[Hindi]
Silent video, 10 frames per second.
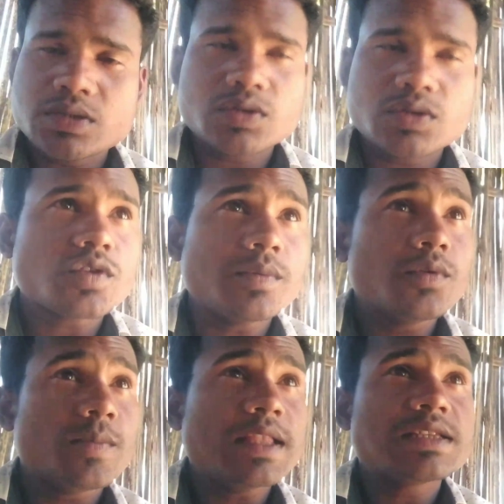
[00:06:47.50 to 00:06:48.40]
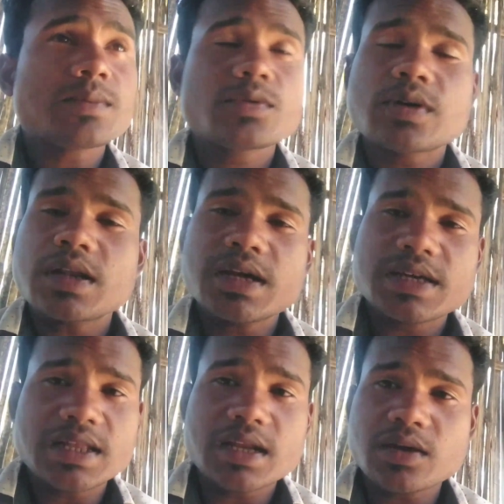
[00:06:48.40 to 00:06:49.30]
तो दोस्तों अभी वो बैल सबको तो खाना
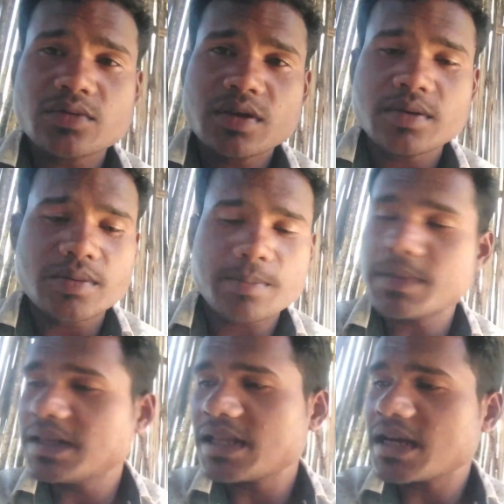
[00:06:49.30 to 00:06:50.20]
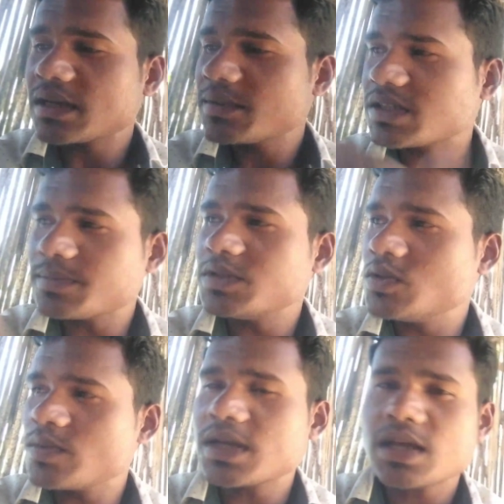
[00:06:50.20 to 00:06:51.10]
खिला रहा है उधर मैं इधर आके मैं
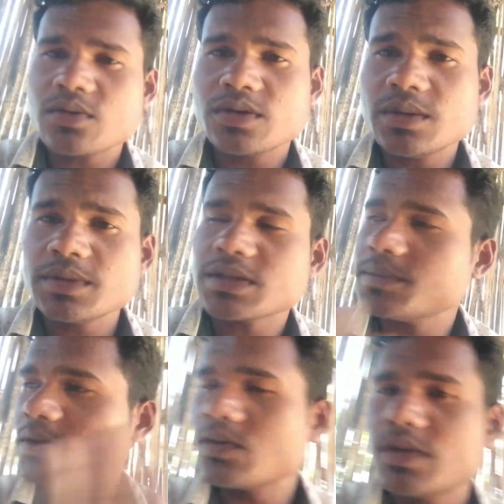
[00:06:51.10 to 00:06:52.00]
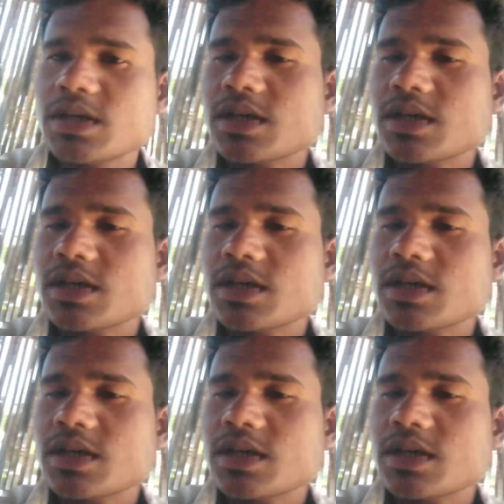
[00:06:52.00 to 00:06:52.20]
सब्जी जो बना रहा हूँ इधर मैं सब्जी को